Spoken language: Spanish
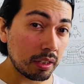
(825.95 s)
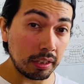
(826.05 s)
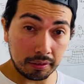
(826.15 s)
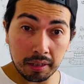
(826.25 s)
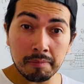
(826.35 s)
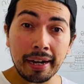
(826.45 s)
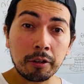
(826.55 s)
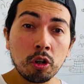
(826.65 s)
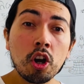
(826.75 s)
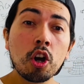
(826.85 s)
Y sin
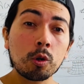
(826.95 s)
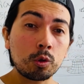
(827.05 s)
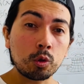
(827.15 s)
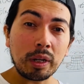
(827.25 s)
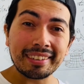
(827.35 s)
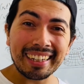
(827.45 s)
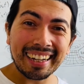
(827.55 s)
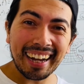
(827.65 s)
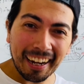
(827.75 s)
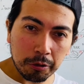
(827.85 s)
embargo, junto a ese
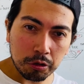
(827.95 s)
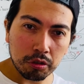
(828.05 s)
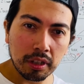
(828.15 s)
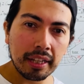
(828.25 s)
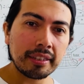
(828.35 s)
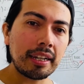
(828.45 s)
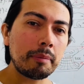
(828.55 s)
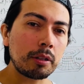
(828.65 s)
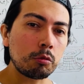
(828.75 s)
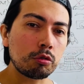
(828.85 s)
caos de la
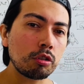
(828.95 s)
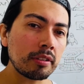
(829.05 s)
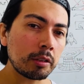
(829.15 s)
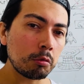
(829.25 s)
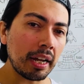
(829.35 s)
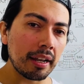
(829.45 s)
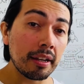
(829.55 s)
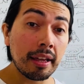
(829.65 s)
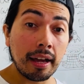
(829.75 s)
percusión natural,